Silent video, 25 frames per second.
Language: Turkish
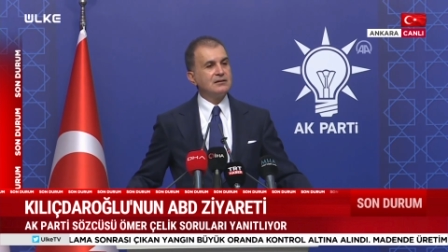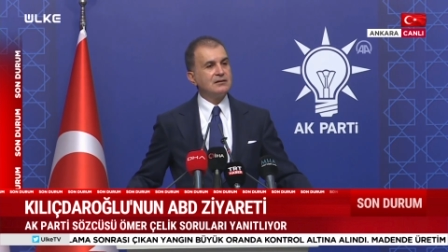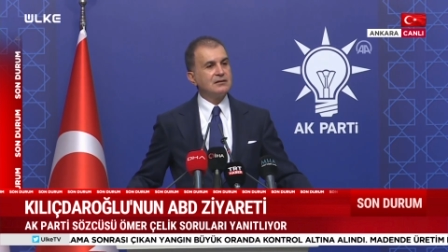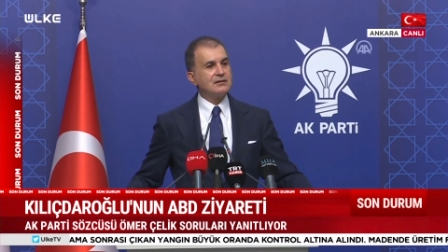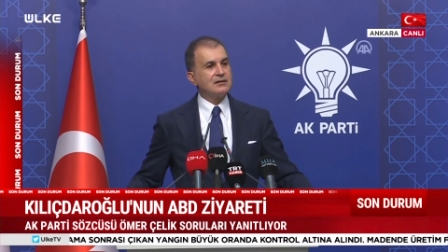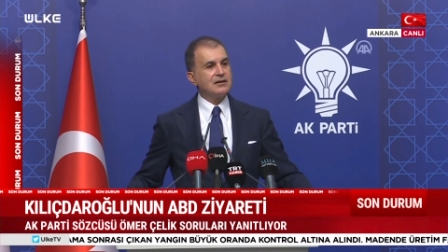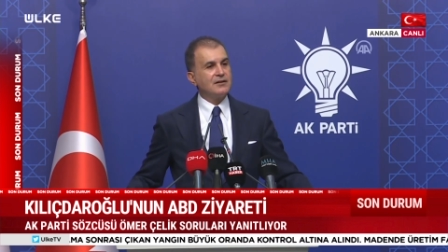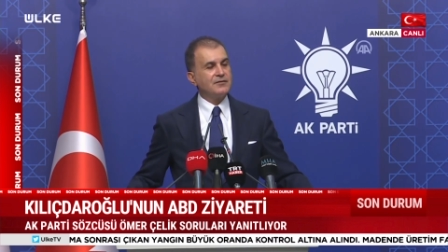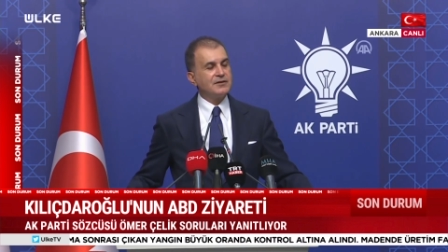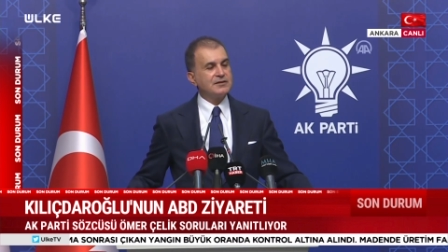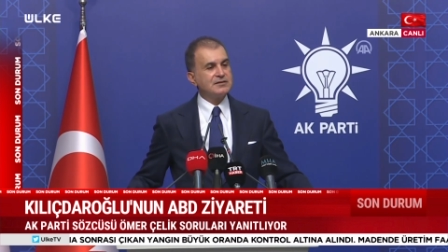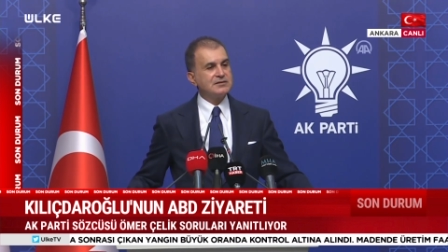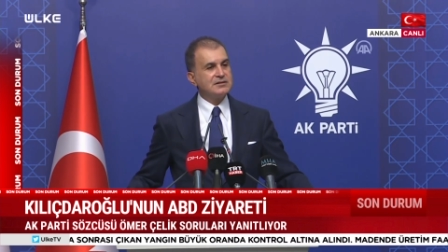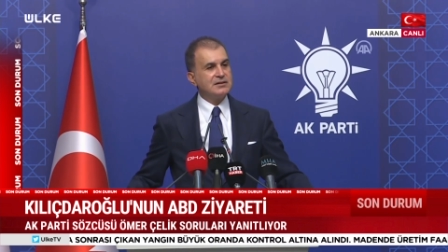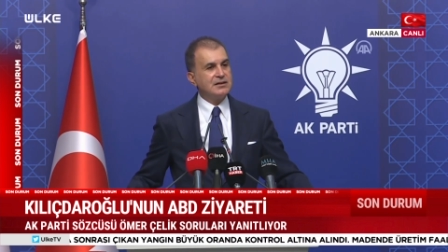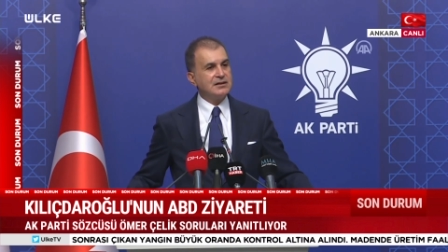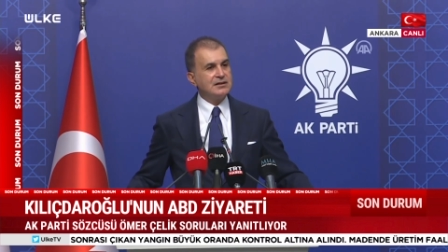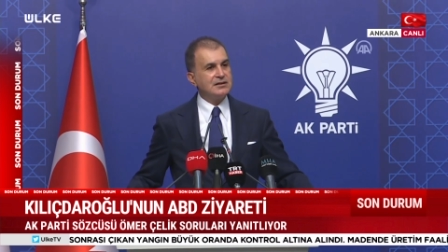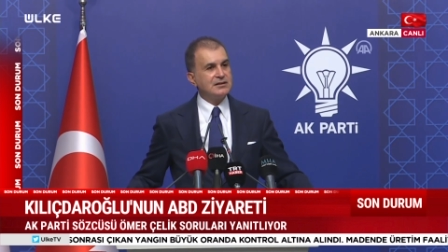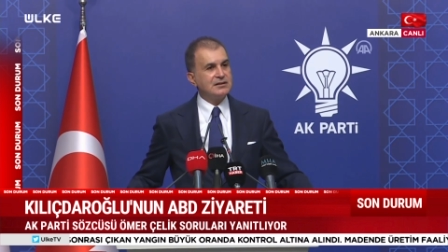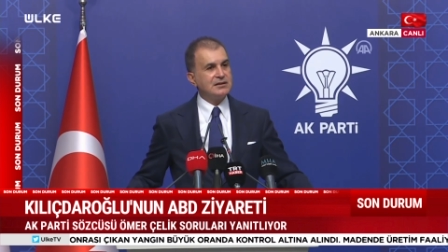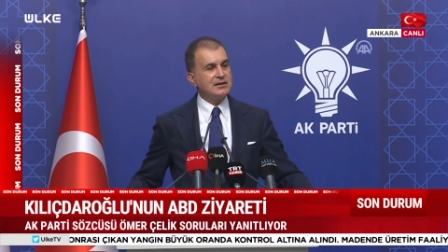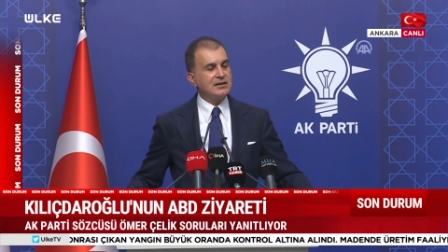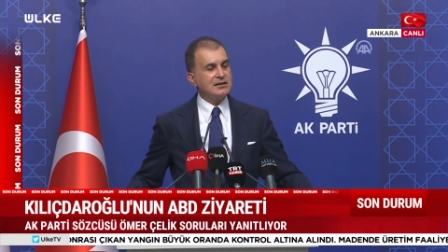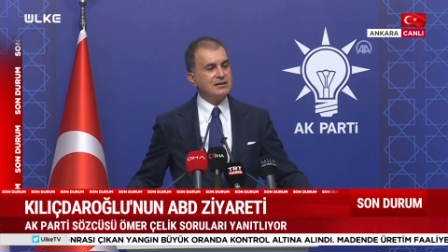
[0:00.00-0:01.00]
kafasına
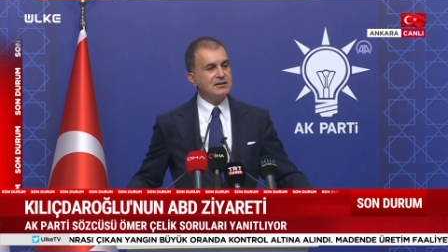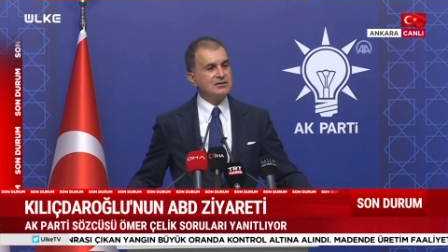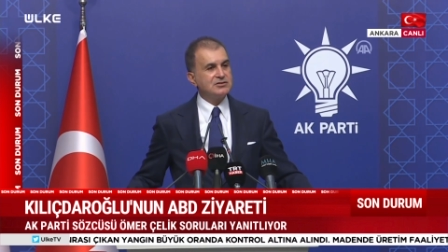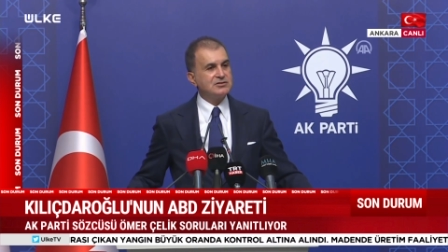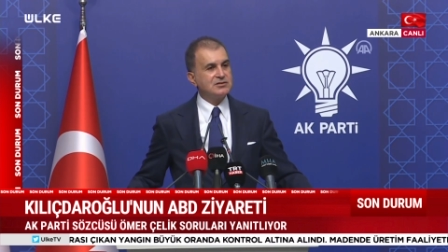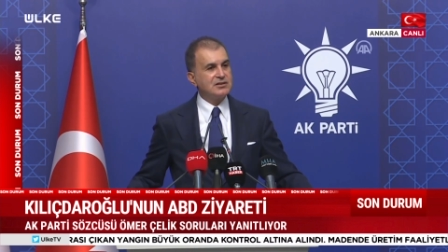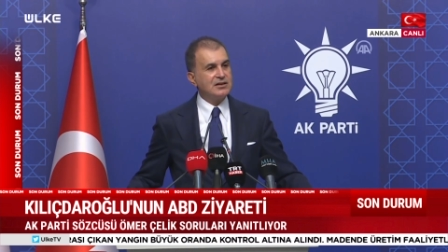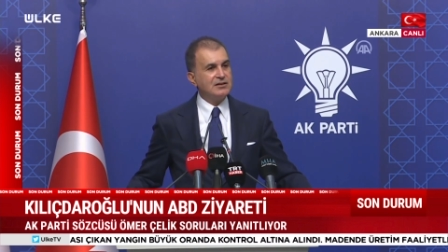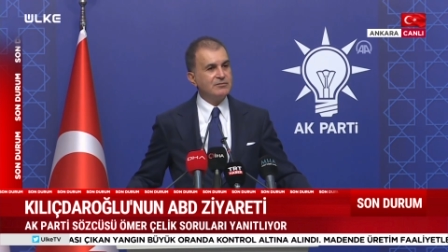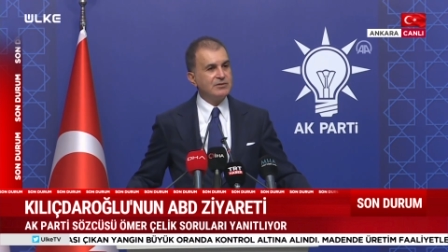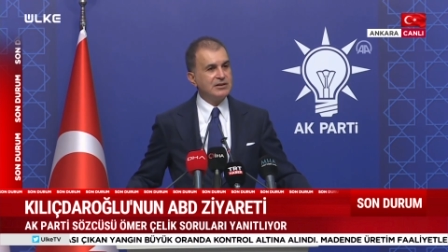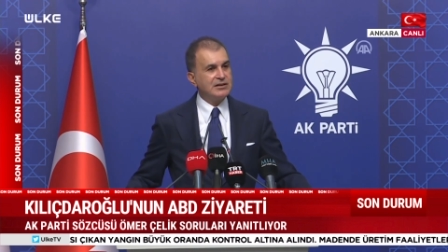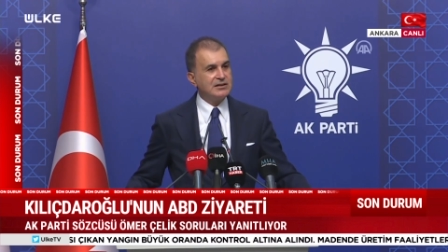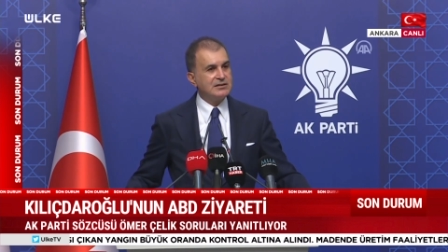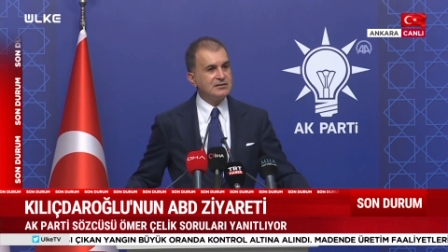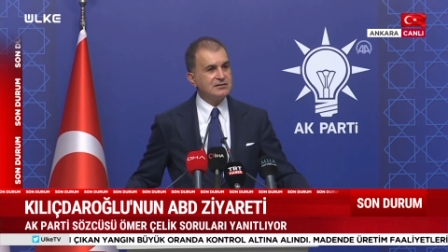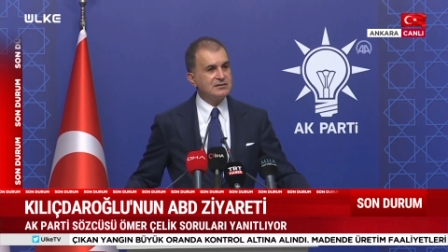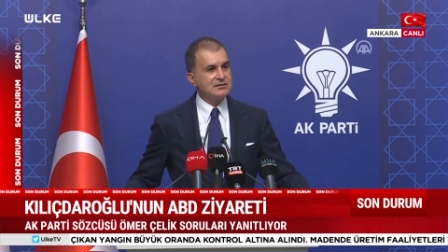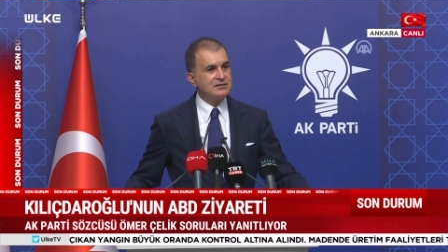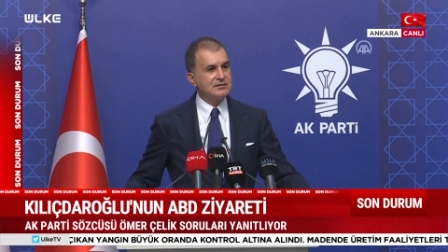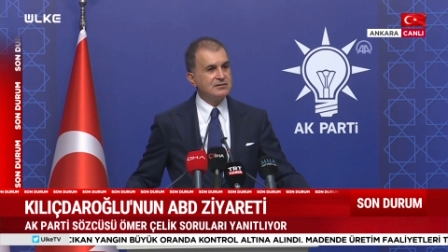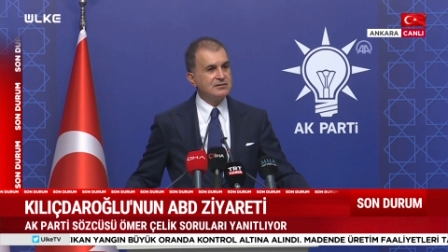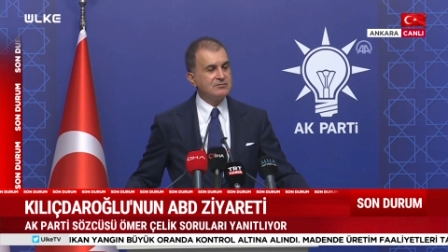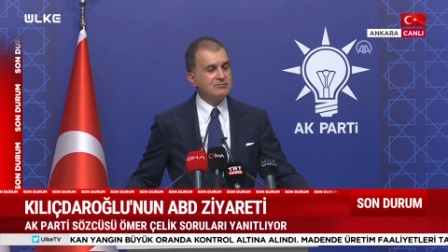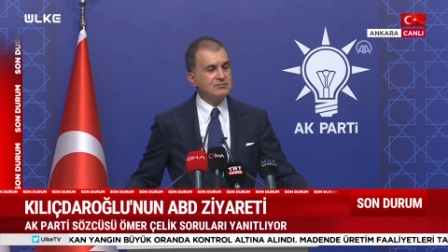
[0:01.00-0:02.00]
yerleştiremeyen
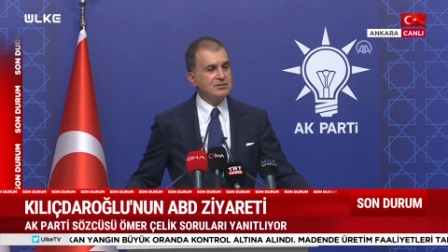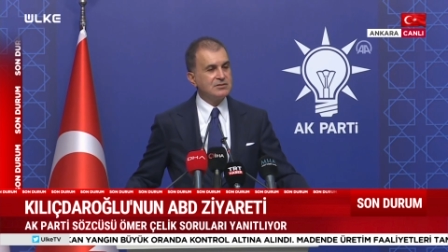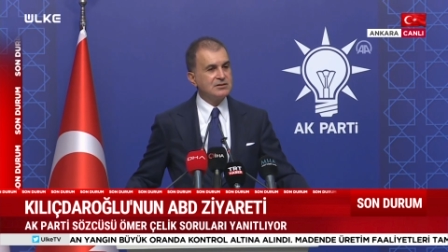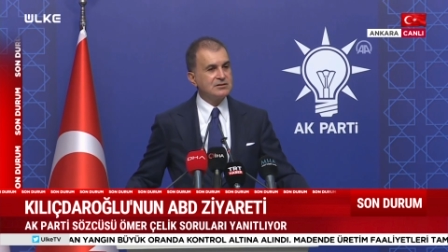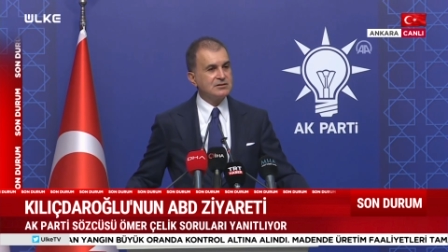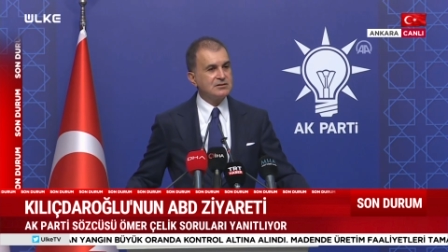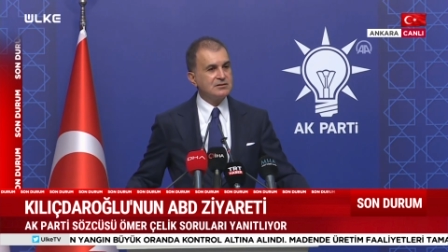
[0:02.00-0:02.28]
bir